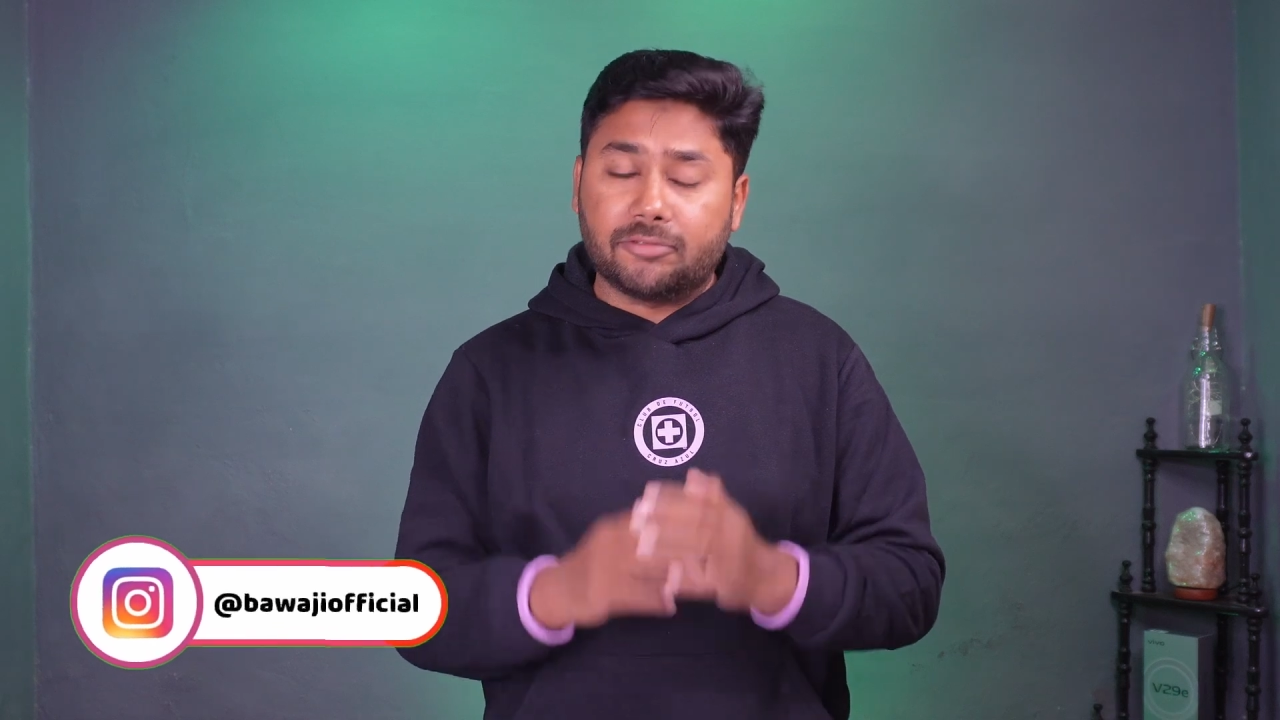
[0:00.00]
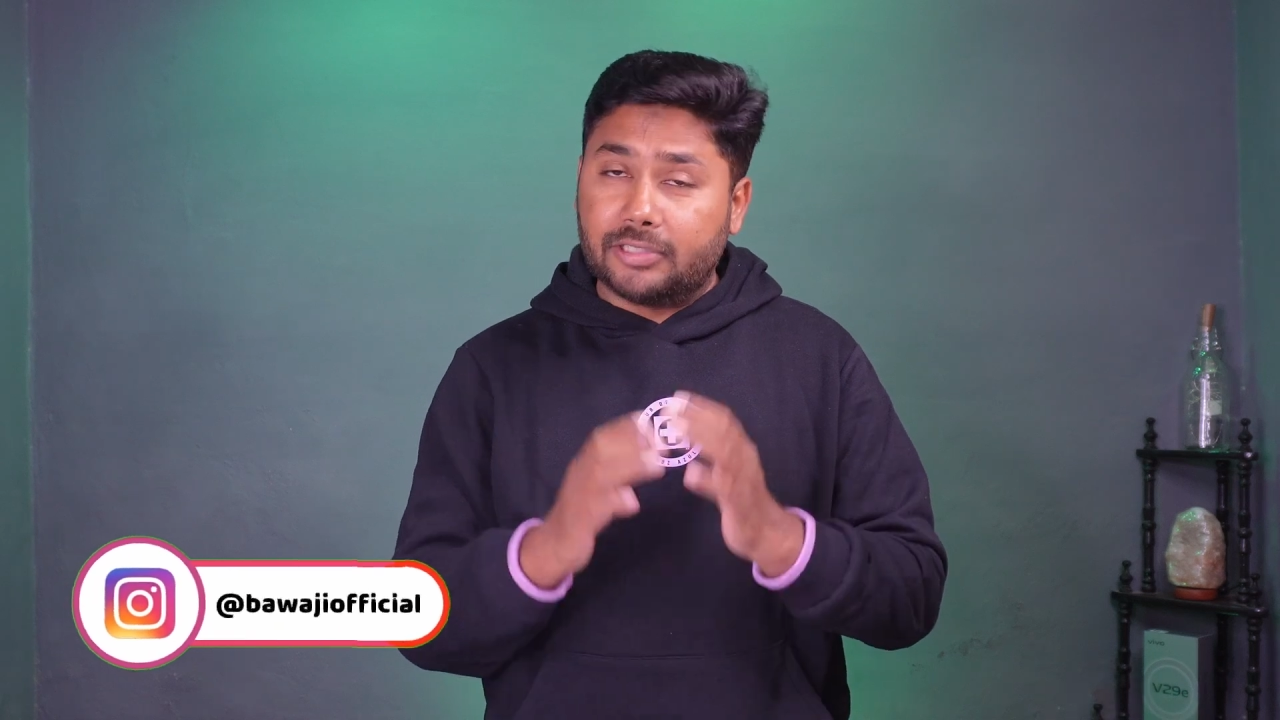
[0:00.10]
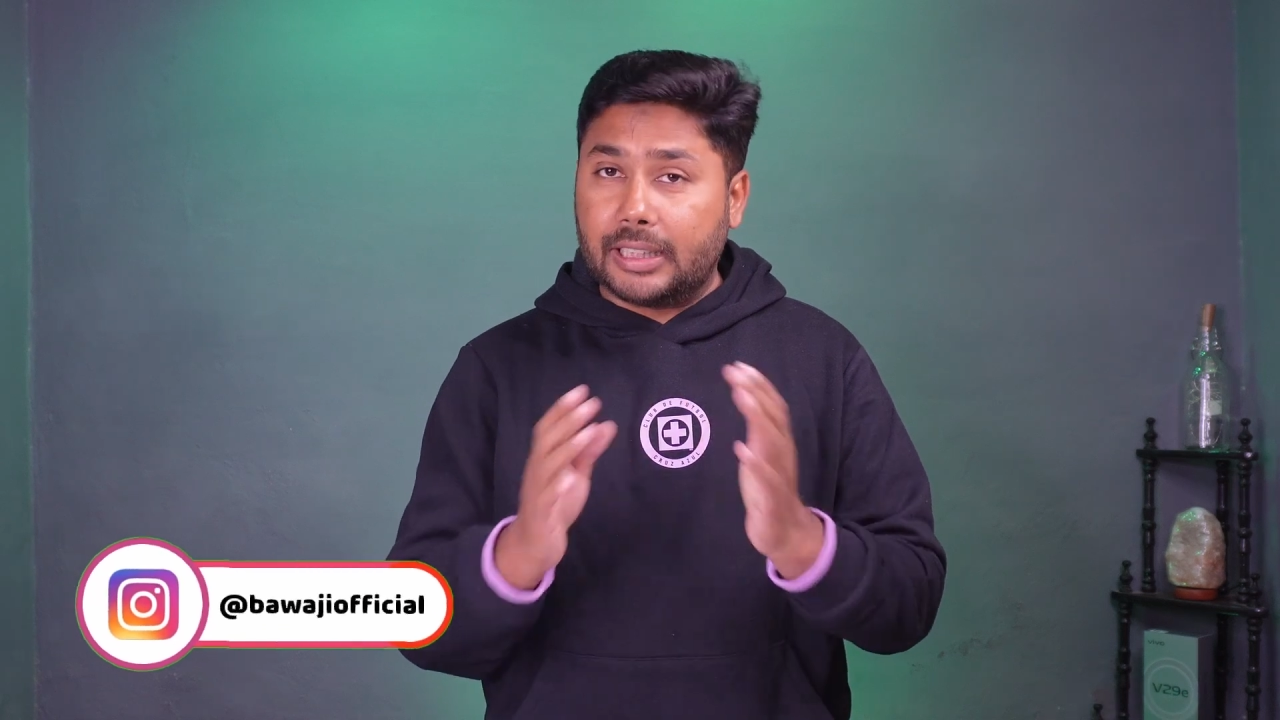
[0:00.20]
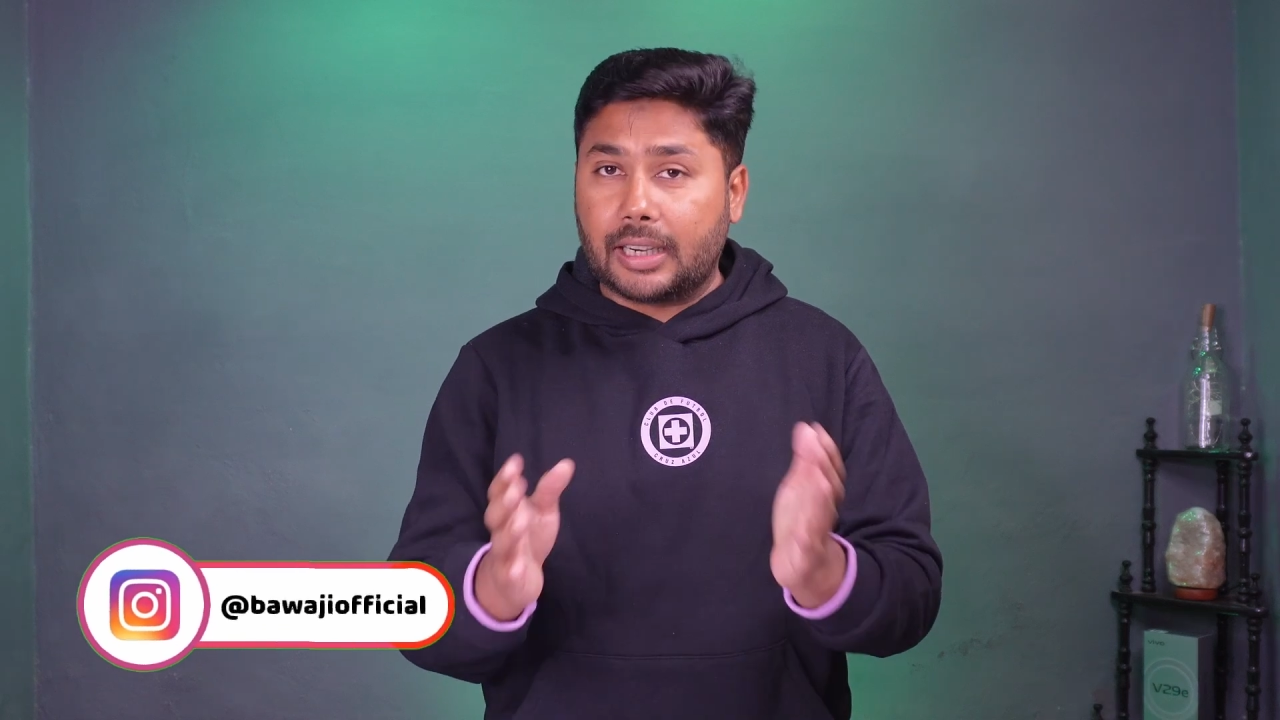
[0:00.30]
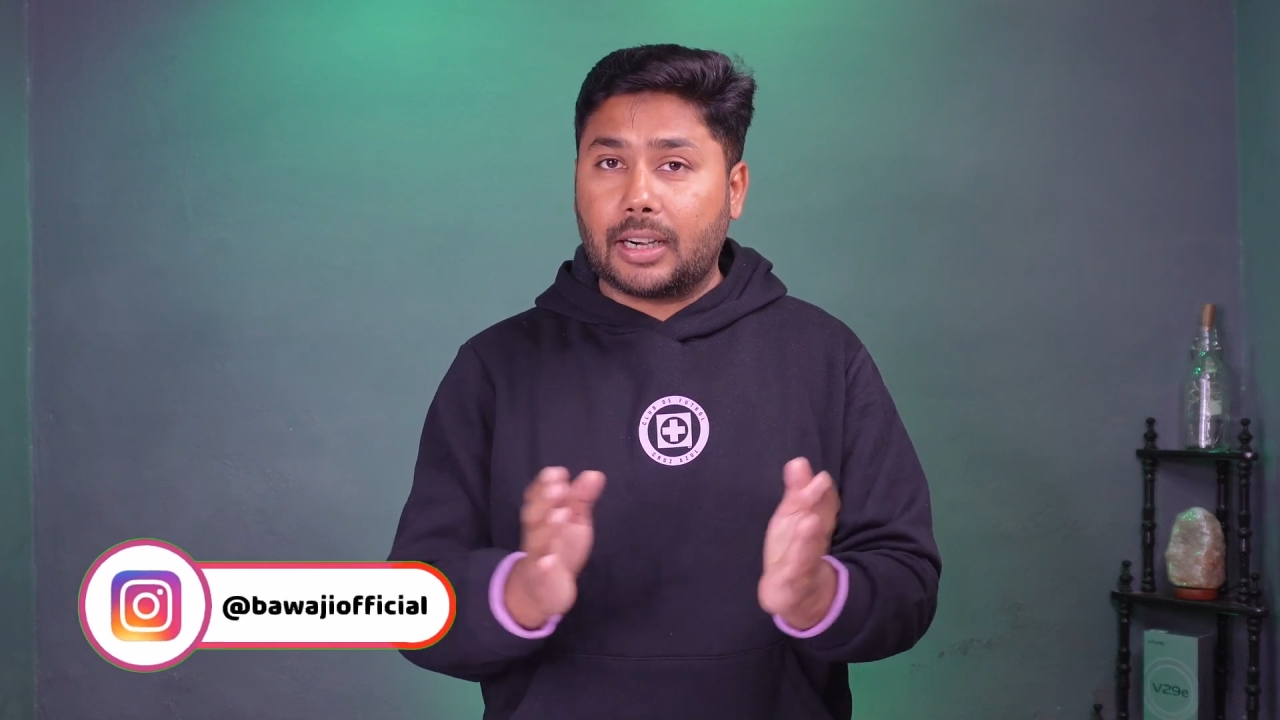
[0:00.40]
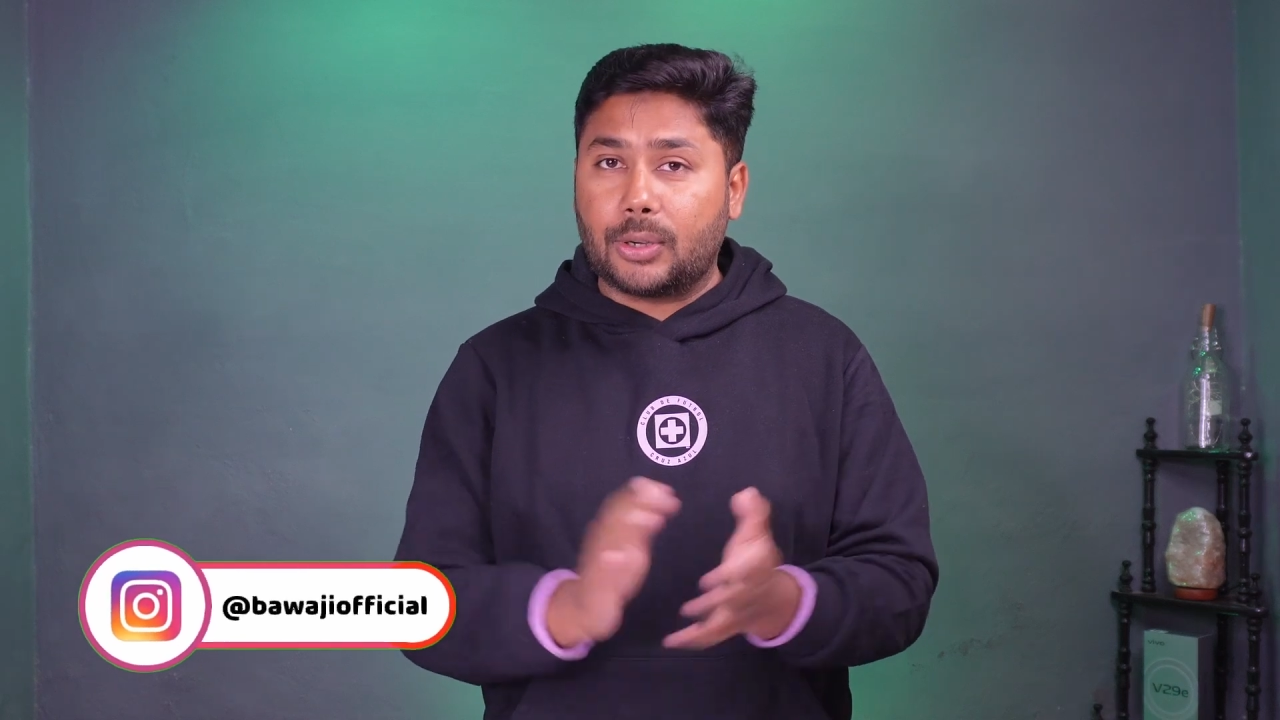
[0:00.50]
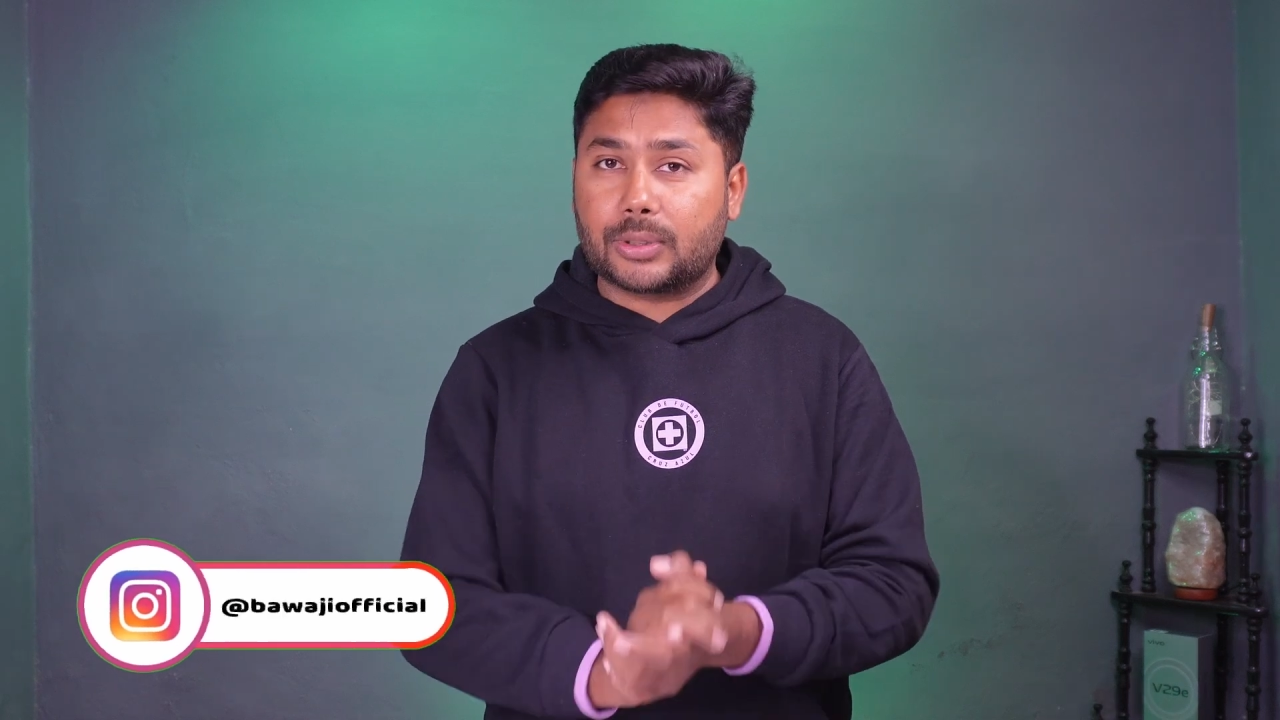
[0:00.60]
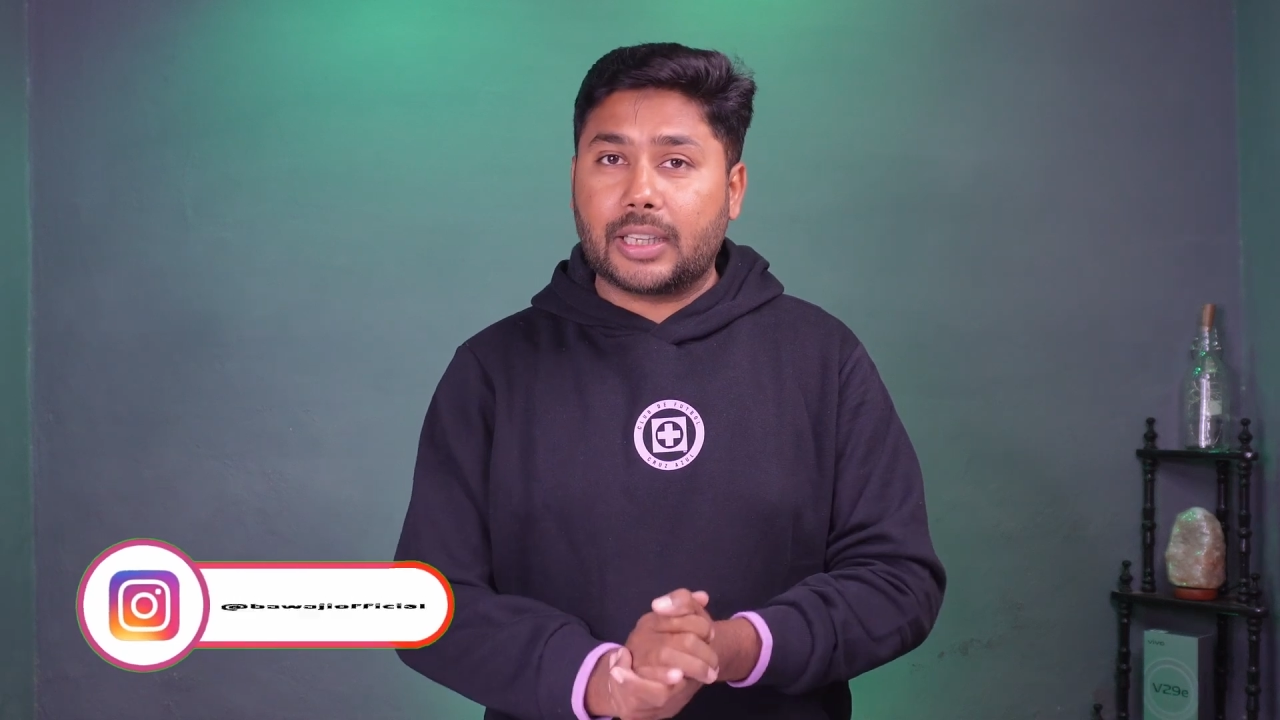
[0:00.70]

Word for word: विनर अनाउंस